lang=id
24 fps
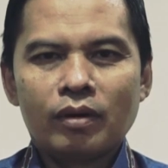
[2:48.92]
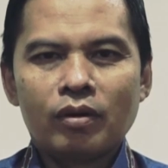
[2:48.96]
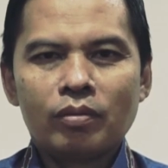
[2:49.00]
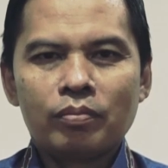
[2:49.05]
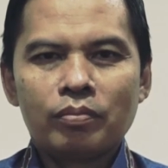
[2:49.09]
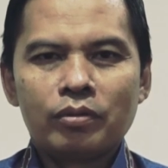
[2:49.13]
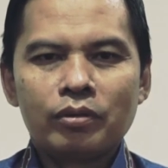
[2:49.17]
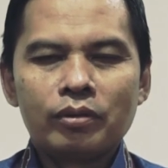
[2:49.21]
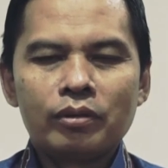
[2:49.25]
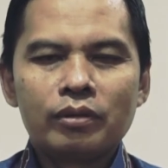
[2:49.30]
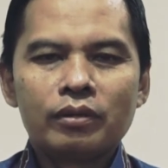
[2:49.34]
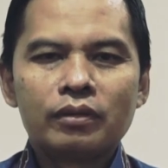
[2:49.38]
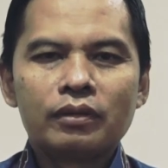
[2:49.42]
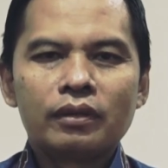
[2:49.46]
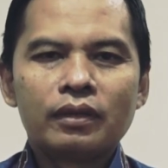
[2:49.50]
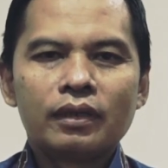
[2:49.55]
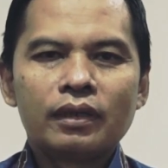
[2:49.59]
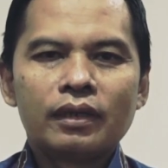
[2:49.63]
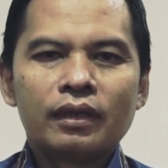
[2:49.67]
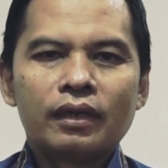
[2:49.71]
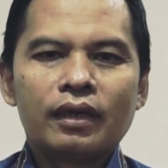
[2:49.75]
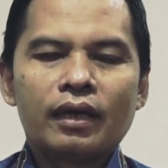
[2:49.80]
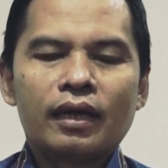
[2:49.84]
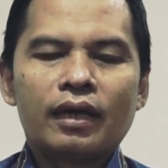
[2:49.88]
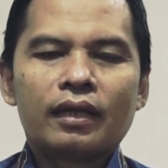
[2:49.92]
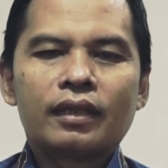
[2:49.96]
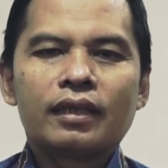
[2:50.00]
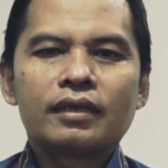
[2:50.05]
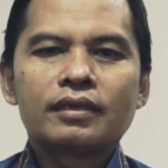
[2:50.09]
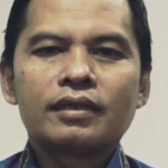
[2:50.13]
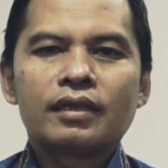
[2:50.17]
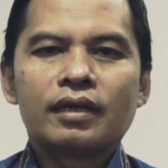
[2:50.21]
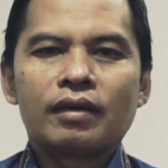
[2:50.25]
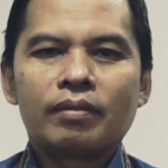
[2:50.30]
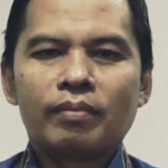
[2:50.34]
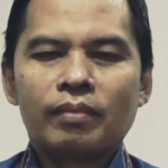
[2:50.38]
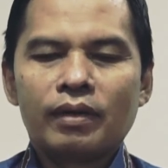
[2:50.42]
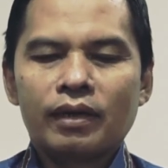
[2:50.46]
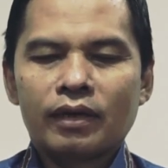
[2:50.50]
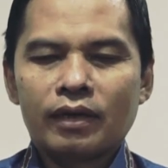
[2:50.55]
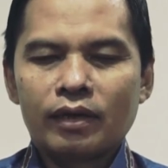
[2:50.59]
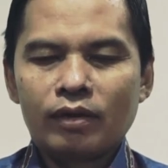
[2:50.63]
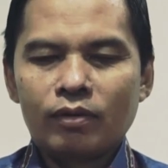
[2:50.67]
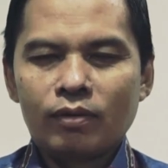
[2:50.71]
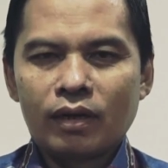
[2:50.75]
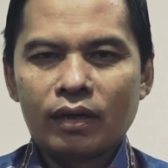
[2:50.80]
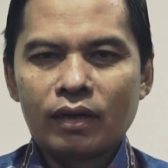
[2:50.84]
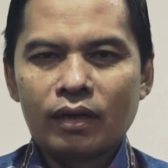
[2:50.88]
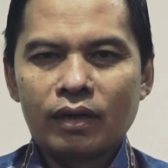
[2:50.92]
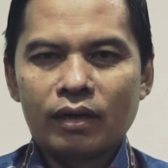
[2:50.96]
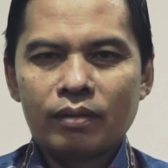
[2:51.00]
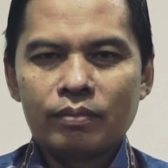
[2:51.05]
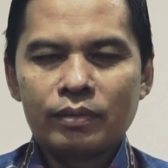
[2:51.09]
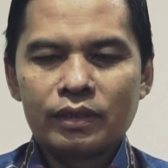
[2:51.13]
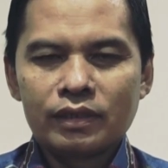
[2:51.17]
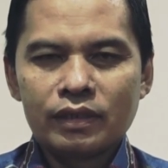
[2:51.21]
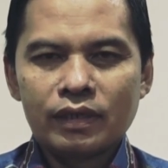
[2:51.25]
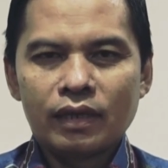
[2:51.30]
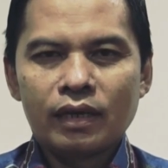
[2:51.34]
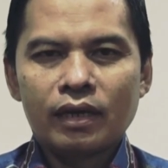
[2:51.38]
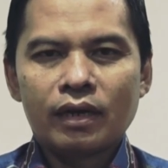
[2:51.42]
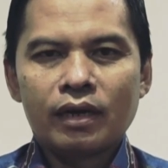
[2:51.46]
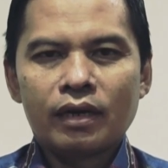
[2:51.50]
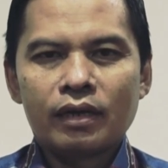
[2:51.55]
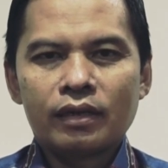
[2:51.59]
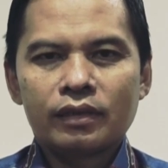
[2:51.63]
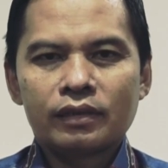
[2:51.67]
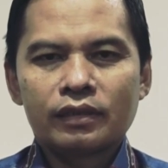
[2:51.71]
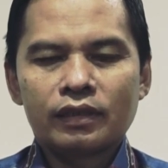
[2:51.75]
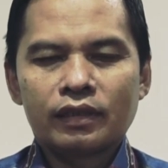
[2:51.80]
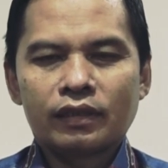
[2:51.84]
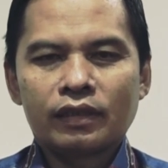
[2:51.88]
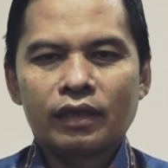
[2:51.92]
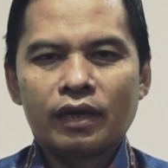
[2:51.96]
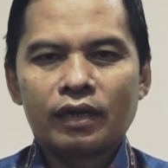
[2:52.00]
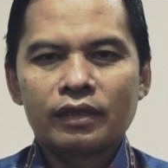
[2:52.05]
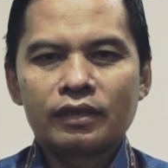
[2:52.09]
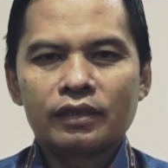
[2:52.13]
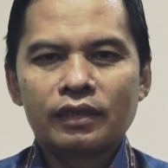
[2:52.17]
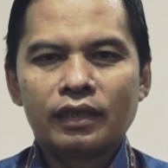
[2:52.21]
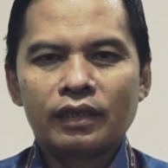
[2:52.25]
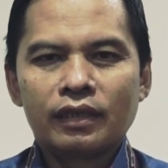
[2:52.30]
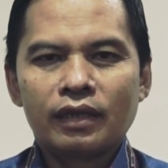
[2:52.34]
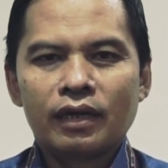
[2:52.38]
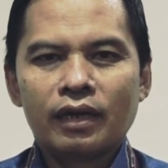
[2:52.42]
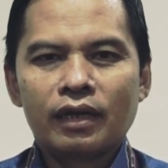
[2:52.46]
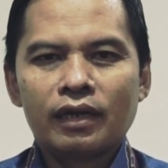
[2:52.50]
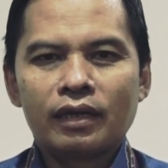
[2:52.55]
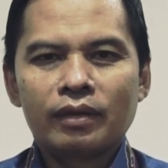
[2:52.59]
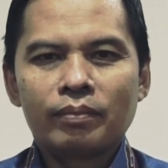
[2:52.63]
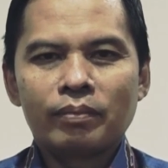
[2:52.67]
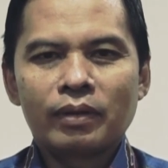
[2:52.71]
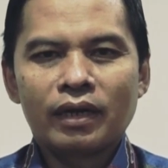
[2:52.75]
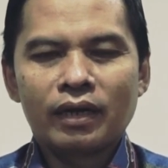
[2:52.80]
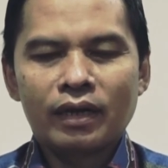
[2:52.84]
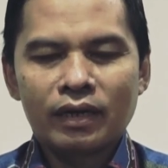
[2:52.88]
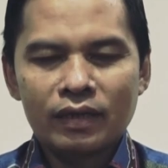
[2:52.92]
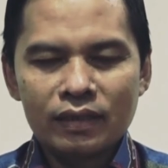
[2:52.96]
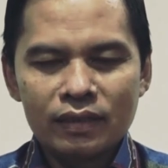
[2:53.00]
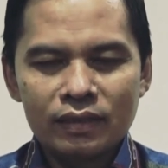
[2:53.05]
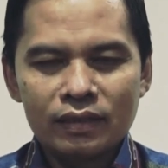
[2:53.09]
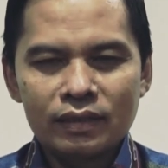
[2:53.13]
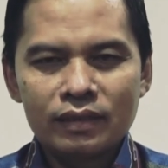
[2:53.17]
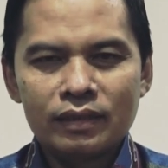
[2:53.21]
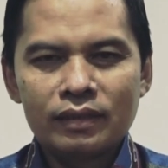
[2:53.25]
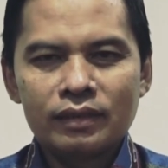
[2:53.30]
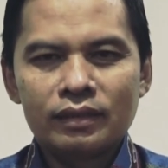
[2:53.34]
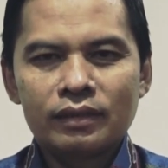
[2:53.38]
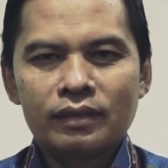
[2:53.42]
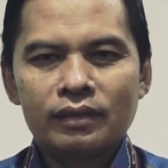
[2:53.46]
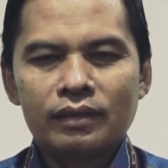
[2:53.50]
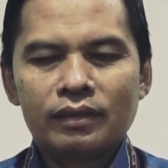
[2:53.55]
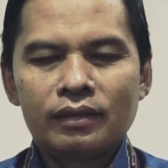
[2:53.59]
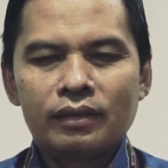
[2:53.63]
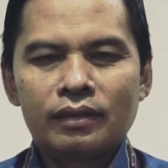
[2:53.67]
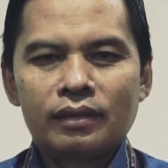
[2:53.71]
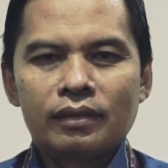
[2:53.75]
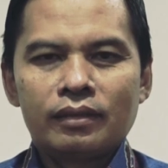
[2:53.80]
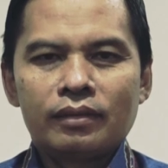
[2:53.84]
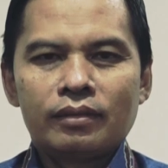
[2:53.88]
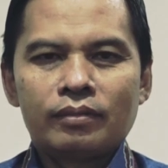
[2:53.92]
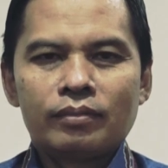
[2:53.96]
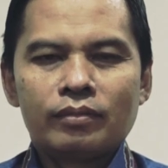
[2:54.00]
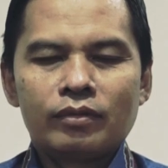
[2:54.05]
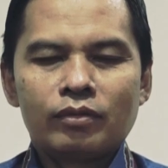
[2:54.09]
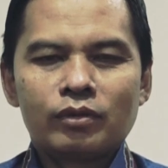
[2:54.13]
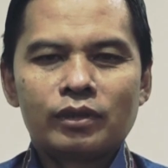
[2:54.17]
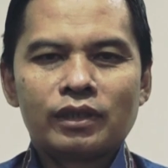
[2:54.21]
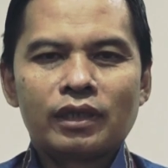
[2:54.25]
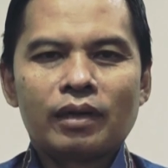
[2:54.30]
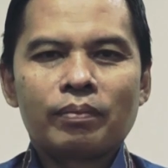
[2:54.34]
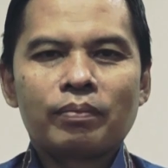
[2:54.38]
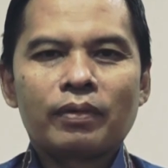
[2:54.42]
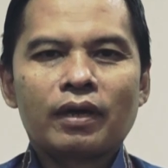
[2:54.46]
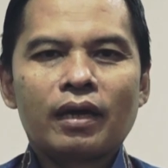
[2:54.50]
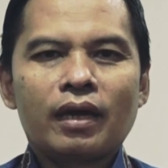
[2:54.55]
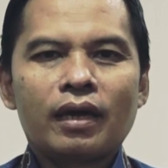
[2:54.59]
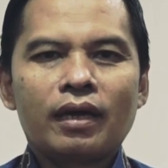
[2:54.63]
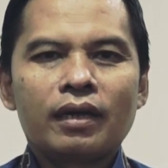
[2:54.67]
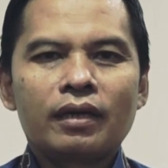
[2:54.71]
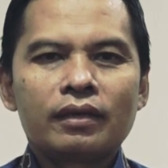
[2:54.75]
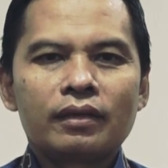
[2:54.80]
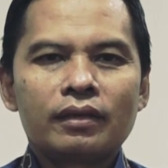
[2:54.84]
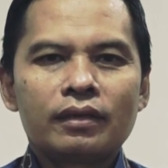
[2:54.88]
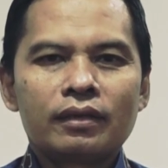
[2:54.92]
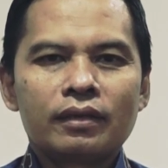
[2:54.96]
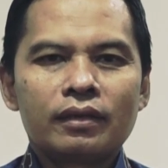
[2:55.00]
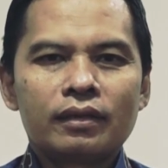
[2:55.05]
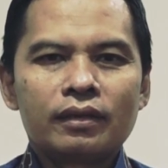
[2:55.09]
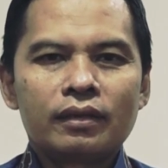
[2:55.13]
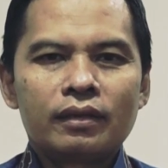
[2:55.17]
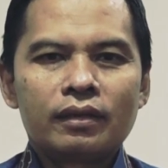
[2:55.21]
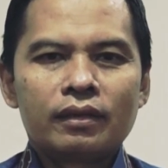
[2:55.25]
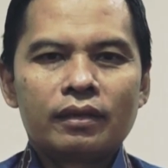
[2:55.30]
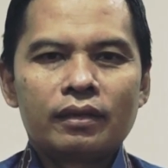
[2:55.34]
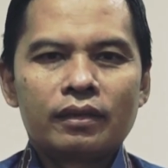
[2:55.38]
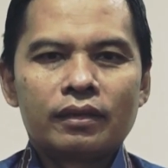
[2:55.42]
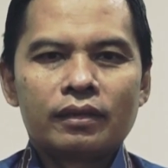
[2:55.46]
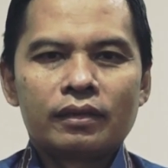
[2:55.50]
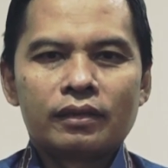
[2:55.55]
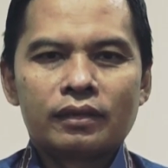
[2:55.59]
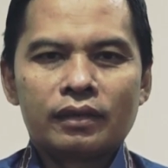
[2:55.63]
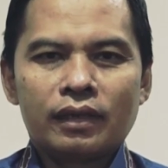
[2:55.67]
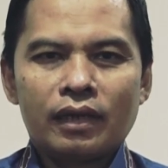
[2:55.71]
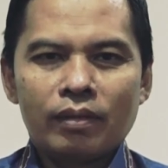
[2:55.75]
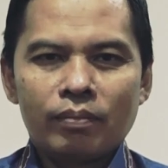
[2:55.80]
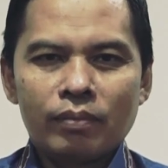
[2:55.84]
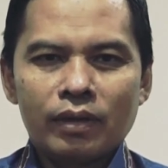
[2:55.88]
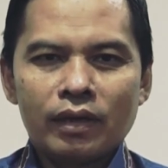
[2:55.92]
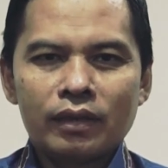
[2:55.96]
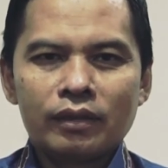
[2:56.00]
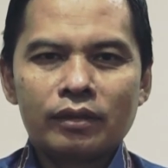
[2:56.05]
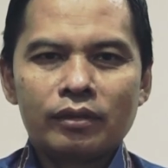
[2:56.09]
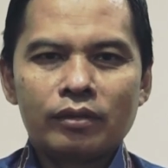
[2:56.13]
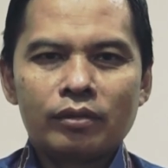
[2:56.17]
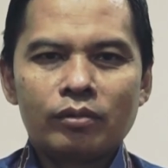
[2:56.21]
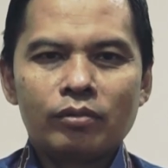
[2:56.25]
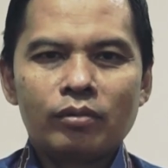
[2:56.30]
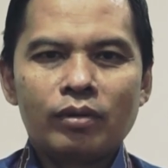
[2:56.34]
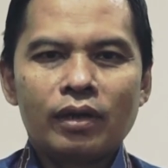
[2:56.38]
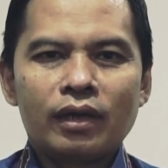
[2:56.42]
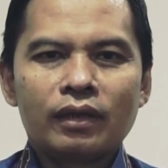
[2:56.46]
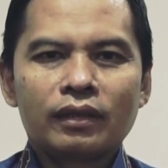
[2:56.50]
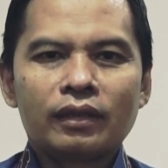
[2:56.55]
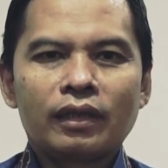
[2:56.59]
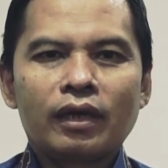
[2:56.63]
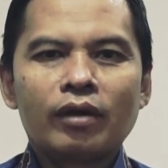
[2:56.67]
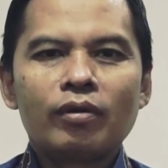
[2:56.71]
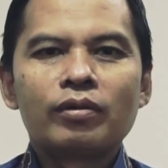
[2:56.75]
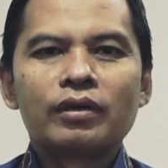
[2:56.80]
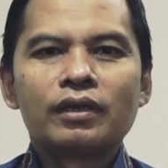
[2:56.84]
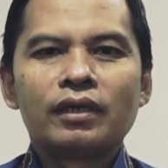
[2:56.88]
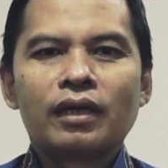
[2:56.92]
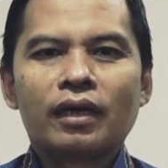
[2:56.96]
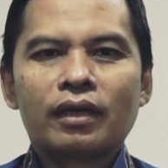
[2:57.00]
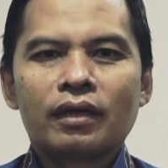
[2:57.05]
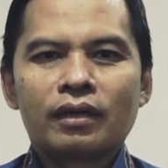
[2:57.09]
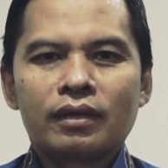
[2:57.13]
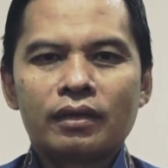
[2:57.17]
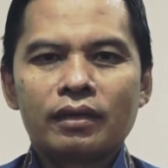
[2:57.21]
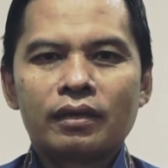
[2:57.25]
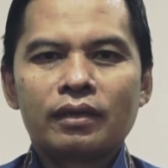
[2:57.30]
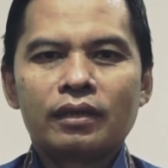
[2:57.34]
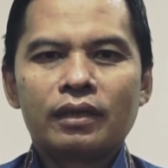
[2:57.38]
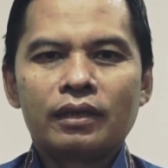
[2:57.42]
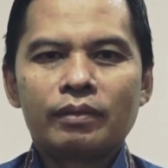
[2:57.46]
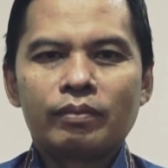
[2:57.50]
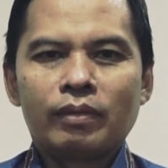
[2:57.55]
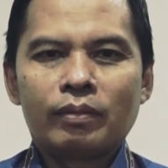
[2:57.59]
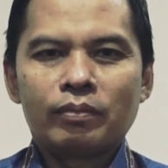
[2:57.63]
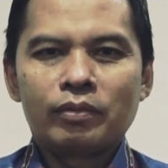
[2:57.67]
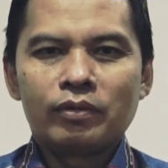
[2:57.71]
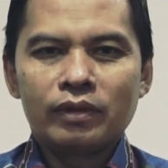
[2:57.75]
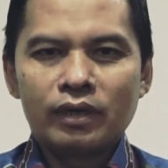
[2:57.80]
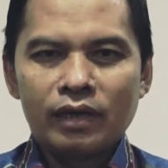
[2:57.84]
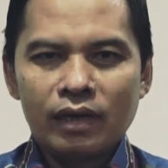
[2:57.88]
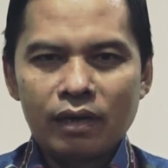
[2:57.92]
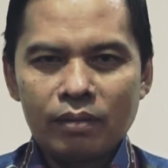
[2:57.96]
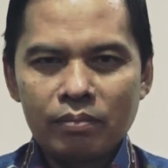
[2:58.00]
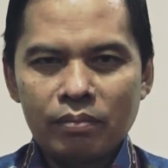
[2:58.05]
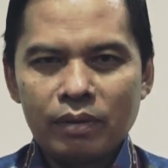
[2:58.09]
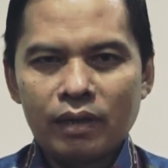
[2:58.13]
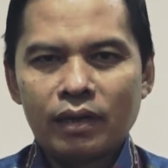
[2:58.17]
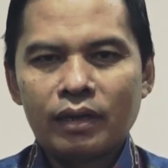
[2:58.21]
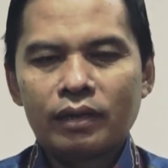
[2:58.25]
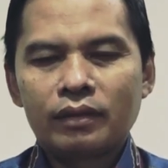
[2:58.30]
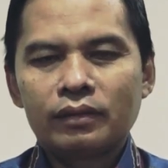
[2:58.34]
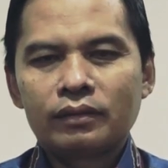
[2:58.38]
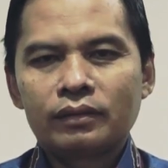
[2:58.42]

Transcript: maupun atas nama keluarga besar Sekretariat Jenderal MPR RI mengucapkan selamat ulang tahun yang ke-58.